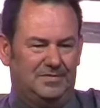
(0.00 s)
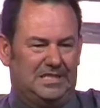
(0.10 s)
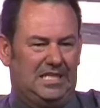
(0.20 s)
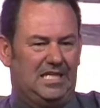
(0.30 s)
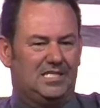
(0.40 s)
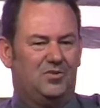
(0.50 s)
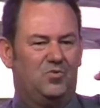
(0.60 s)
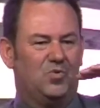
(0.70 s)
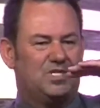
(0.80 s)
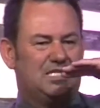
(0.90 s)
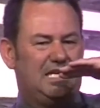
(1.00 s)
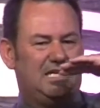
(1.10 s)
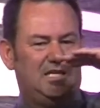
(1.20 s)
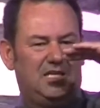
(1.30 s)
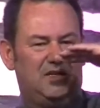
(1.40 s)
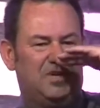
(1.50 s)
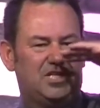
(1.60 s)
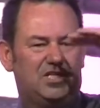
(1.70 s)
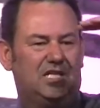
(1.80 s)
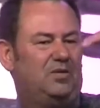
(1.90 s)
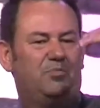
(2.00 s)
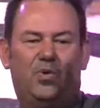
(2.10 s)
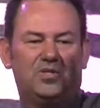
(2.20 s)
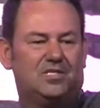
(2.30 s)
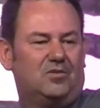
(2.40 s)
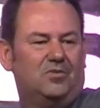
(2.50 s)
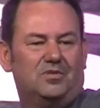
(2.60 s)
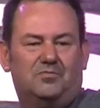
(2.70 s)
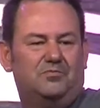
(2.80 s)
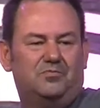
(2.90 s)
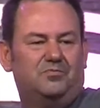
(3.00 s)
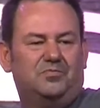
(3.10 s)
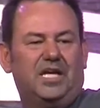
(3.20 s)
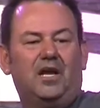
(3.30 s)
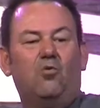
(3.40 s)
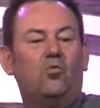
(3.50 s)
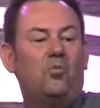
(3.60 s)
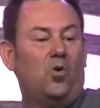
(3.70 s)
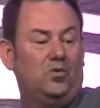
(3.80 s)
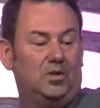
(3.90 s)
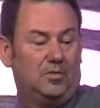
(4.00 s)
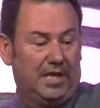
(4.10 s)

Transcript: Elas não conseguem imaginar que possa ter algo bom.